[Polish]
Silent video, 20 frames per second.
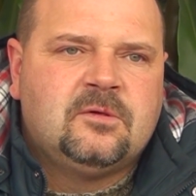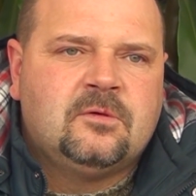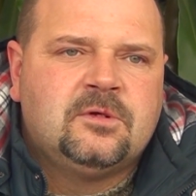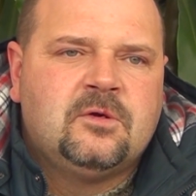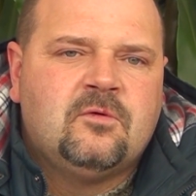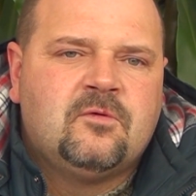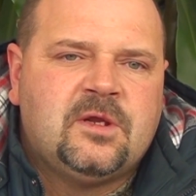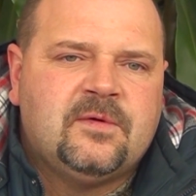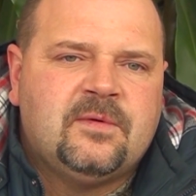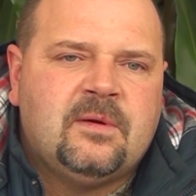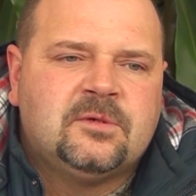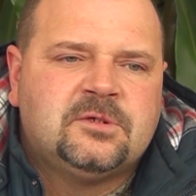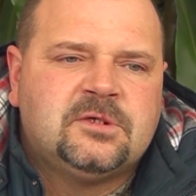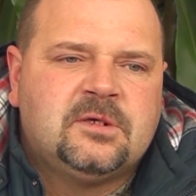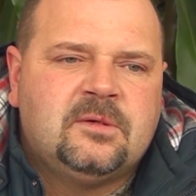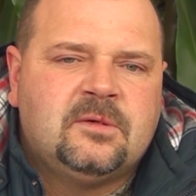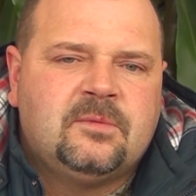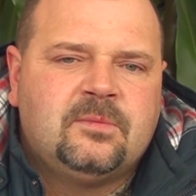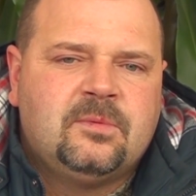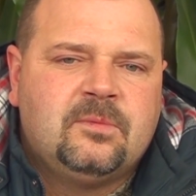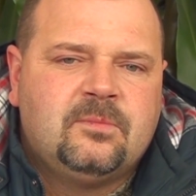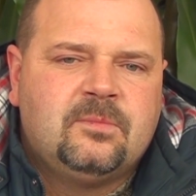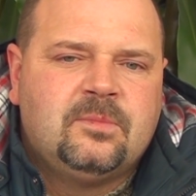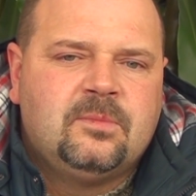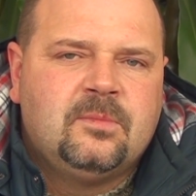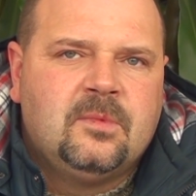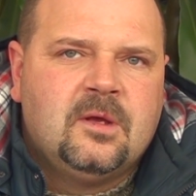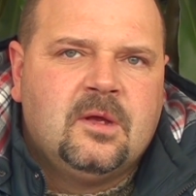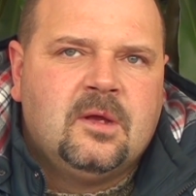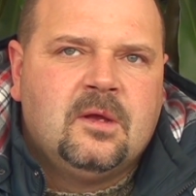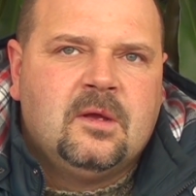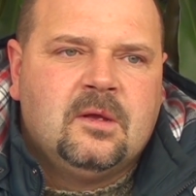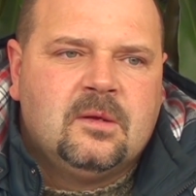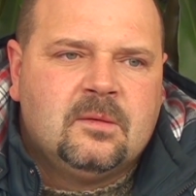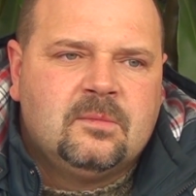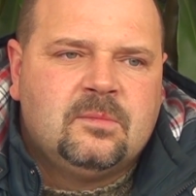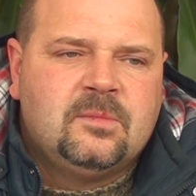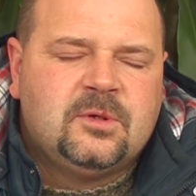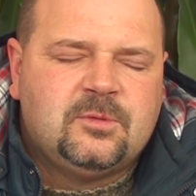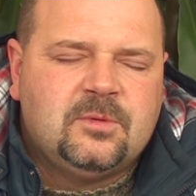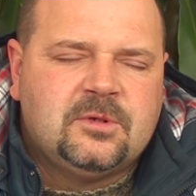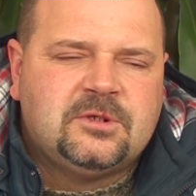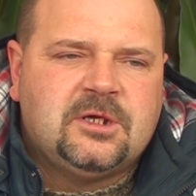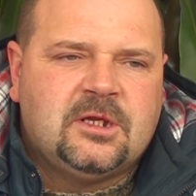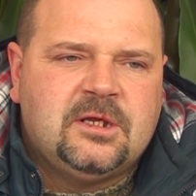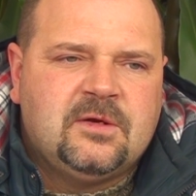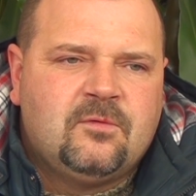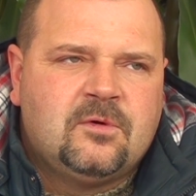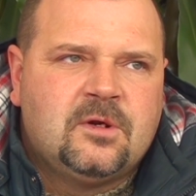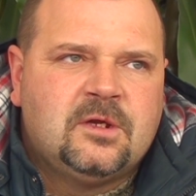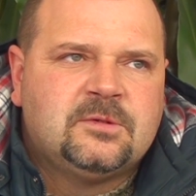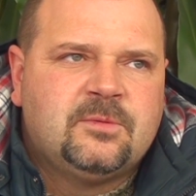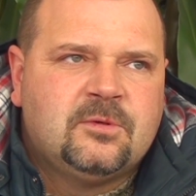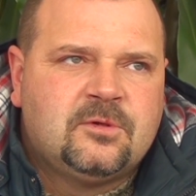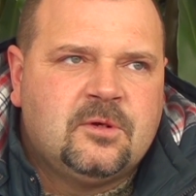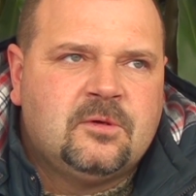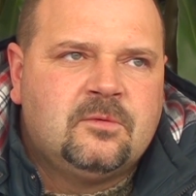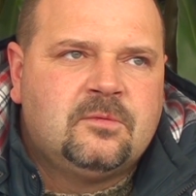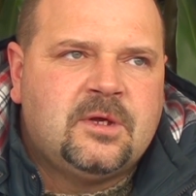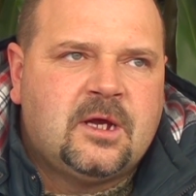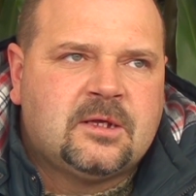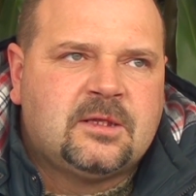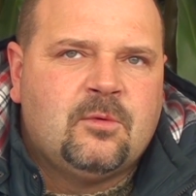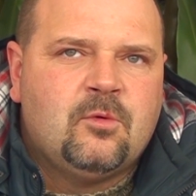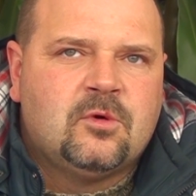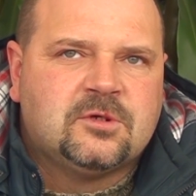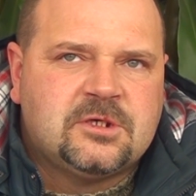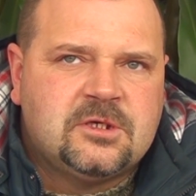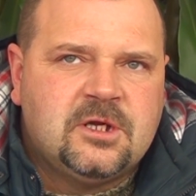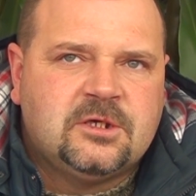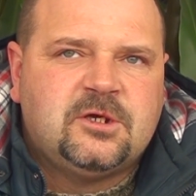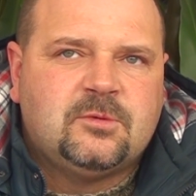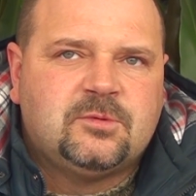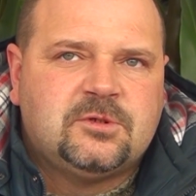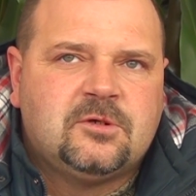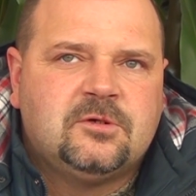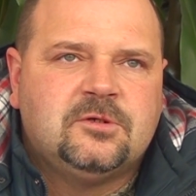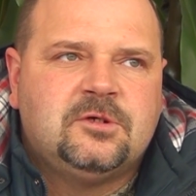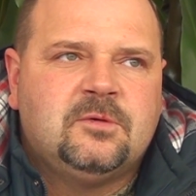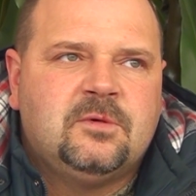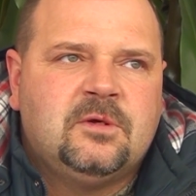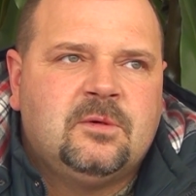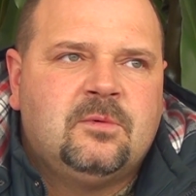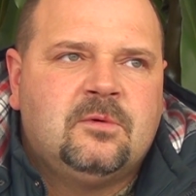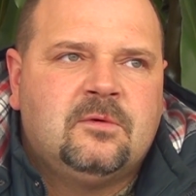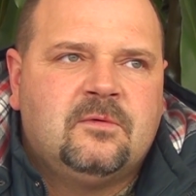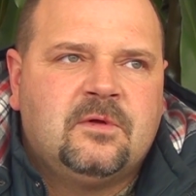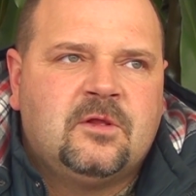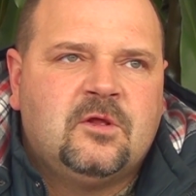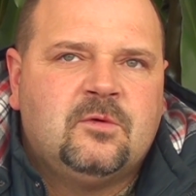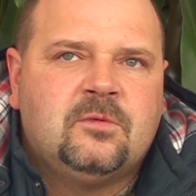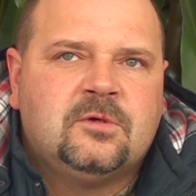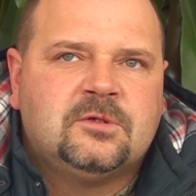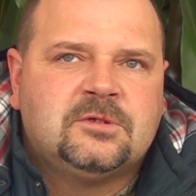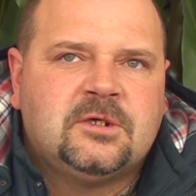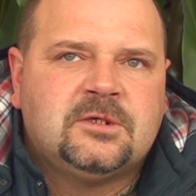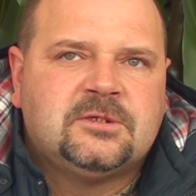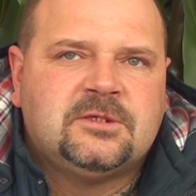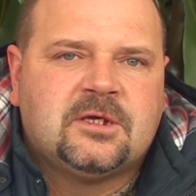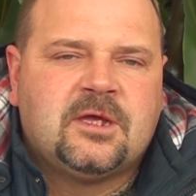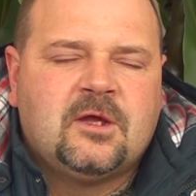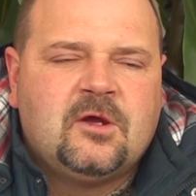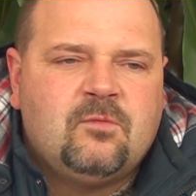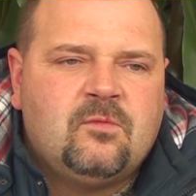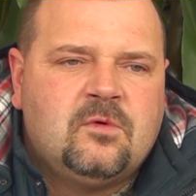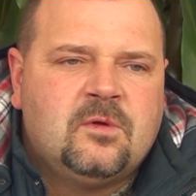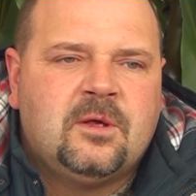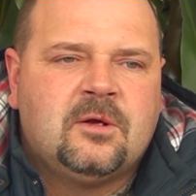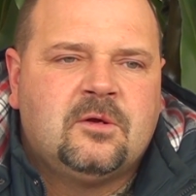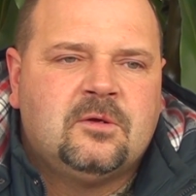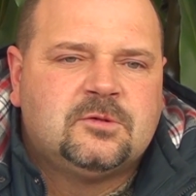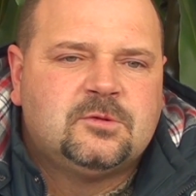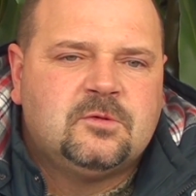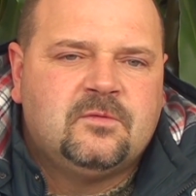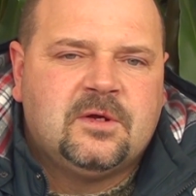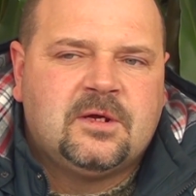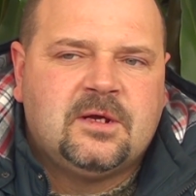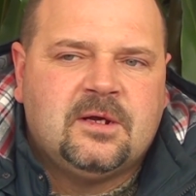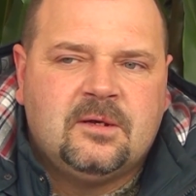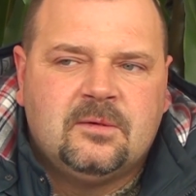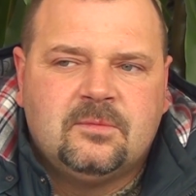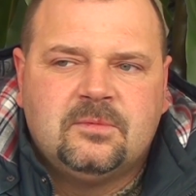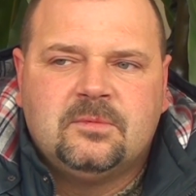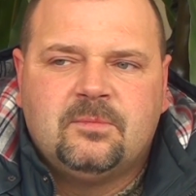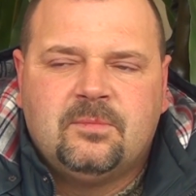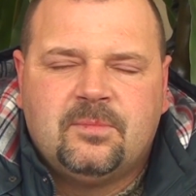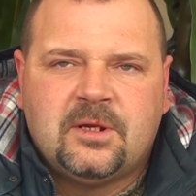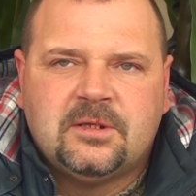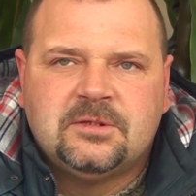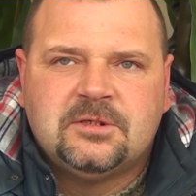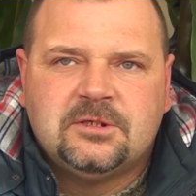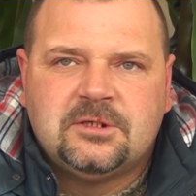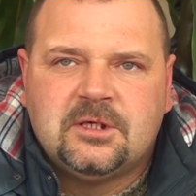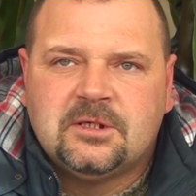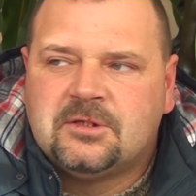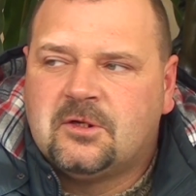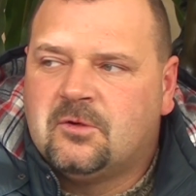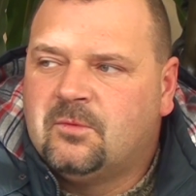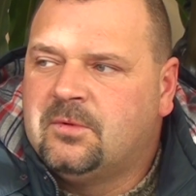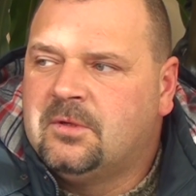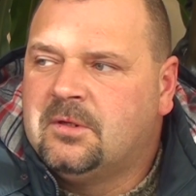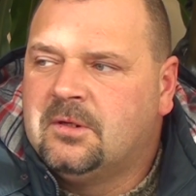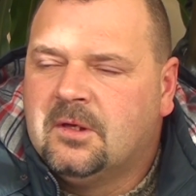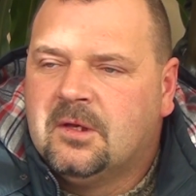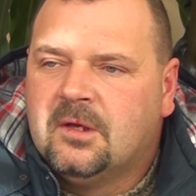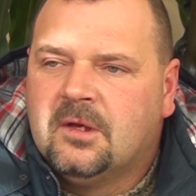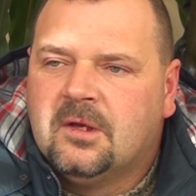No nie ukrywam, że byśmy chcieli w ogóle, żeby to jak najmłodsze dzieci przychodziły, bo wiadomo, że z takiego młodego człowieka prędzej się zrobi